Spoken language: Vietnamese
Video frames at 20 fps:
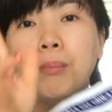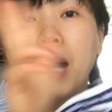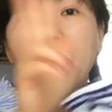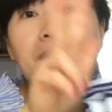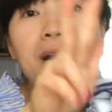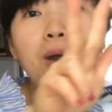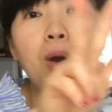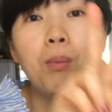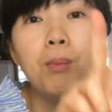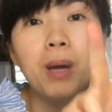
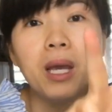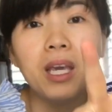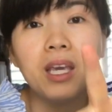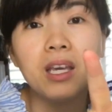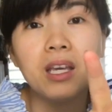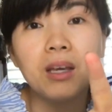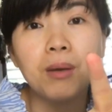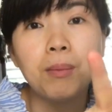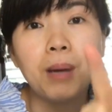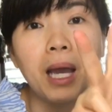3 đô
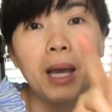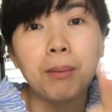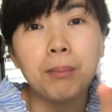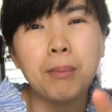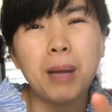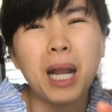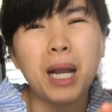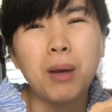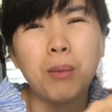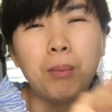Mỹ các
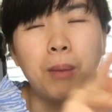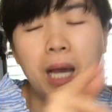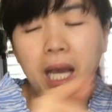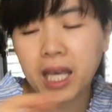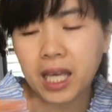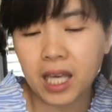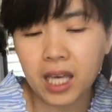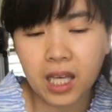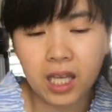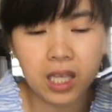bạn 3 đồng
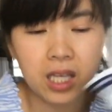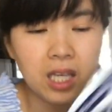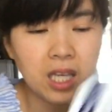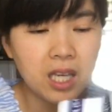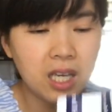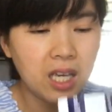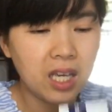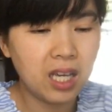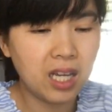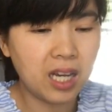mấy á
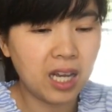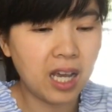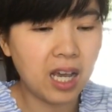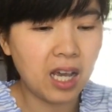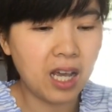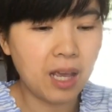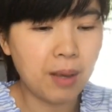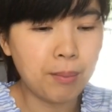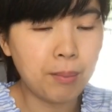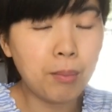thì
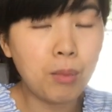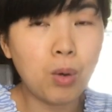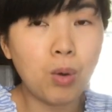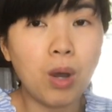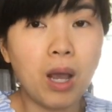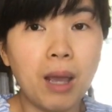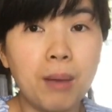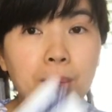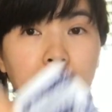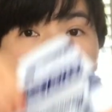đang ngắm mua hai